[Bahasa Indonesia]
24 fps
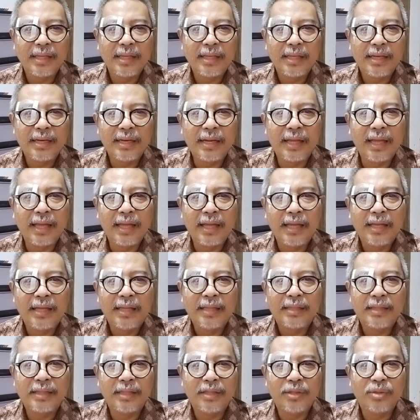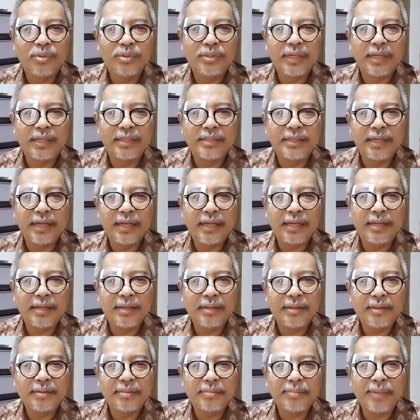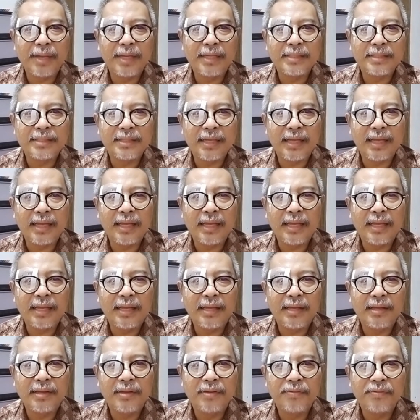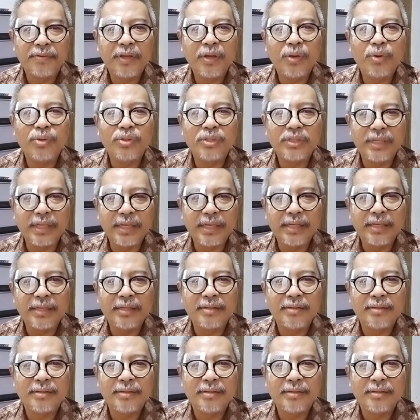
Nah, tentu saja masa VOC